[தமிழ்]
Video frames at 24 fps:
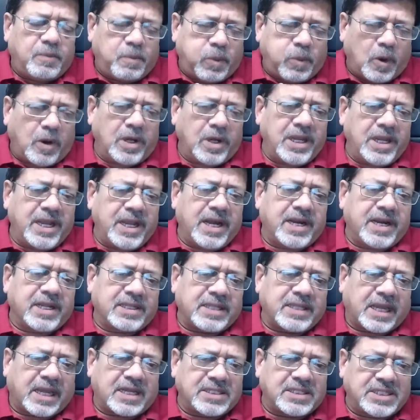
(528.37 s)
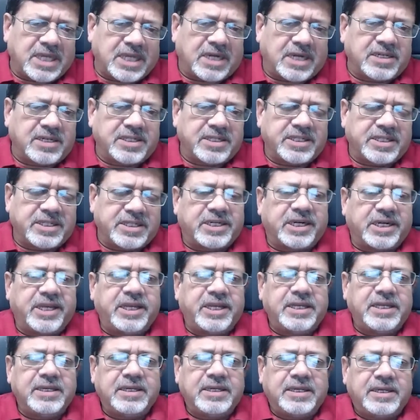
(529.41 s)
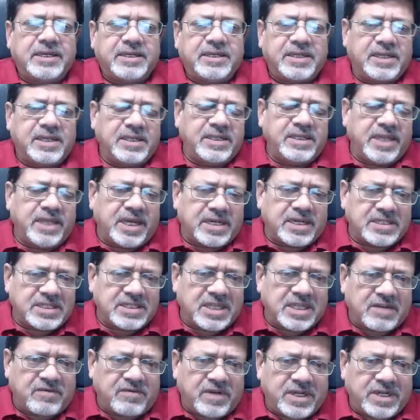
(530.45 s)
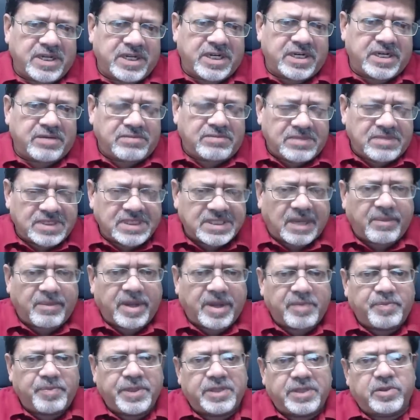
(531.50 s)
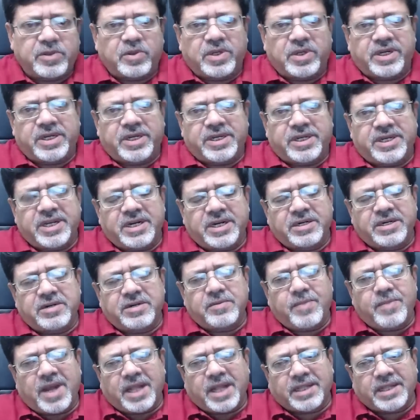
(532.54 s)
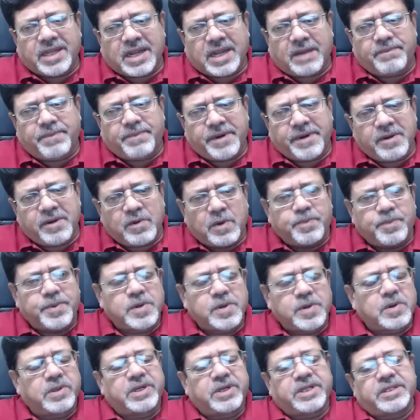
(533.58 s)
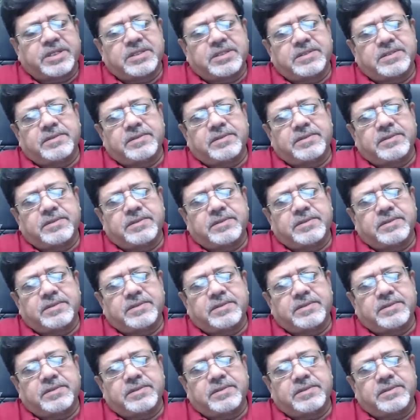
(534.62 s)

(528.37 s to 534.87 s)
போலியான சான்றிதழ்களை இந்திய ரிசர்வ் வங்கியிடம் சமர்ப்பித்துள்ளனர் என்றும் அந்த கம்பெனி ஒப்புக்கொண்டது